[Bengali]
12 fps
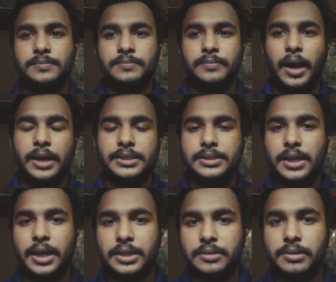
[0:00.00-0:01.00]
বাইশটা
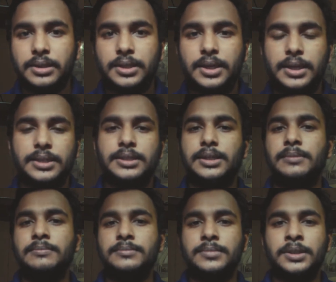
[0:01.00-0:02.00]
অ্যান্টিবায়োটিক খেয়েছিলাম
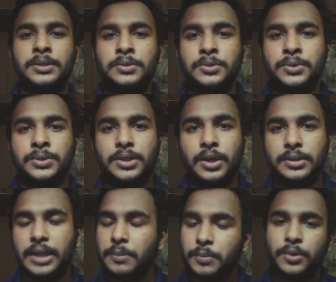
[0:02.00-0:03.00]
কিন্তু তা
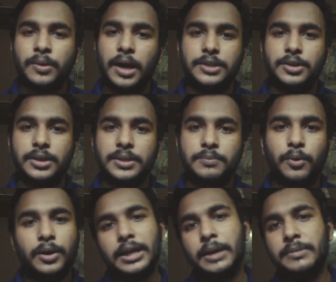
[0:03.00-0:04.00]
তারপরেও কাজ হয়নি
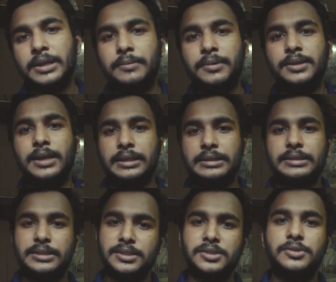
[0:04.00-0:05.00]
পরে আমি আবার ডাক্তার
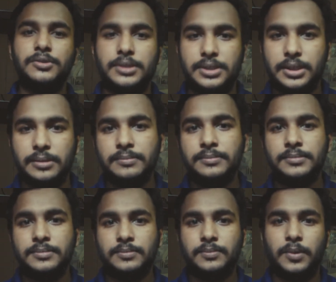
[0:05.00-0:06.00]
চেঞ্জ করেছিলাম
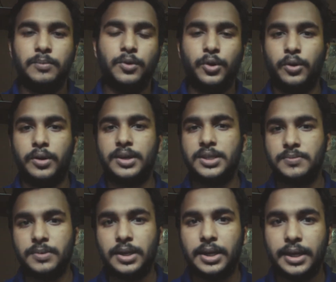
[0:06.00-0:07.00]
মনোরা
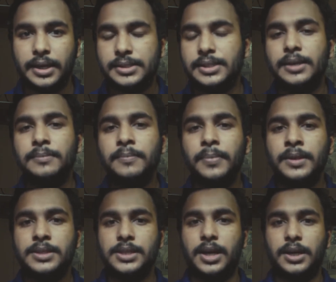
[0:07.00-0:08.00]
হসপিটালে গেছিলাম
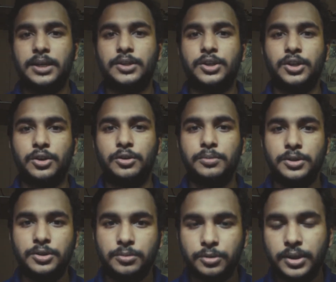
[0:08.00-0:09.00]
সেখানে ডক্টর
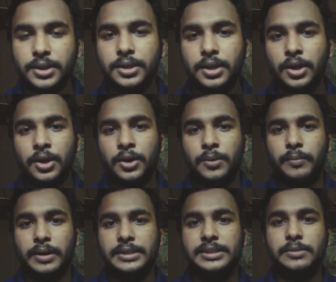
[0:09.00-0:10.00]
গোবিন্দ বনি
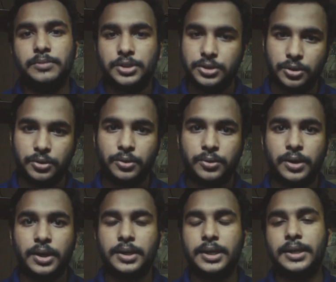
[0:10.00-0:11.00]
মেডিসিন বিশেষজ্ঞ
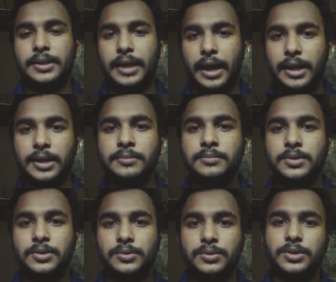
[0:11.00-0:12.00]
ওনাকে দেখালাম
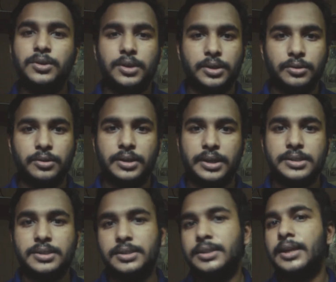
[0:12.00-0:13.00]
উনিও অনেকগুলো
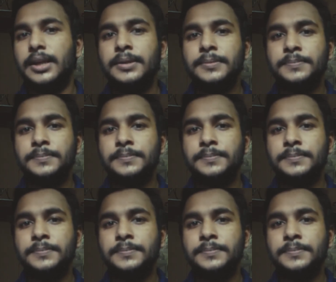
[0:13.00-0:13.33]
টেস্ট দিলেন